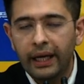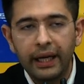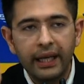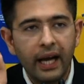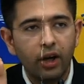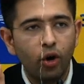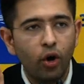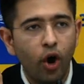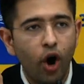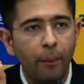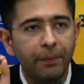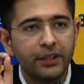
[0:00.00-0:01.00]
इंडिया को
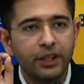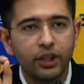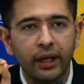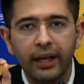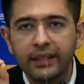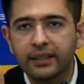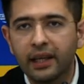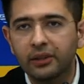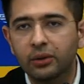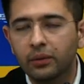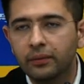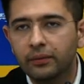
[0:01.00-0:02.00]
ऑपोजिशन लेस कर
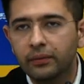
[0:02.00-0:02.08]
दो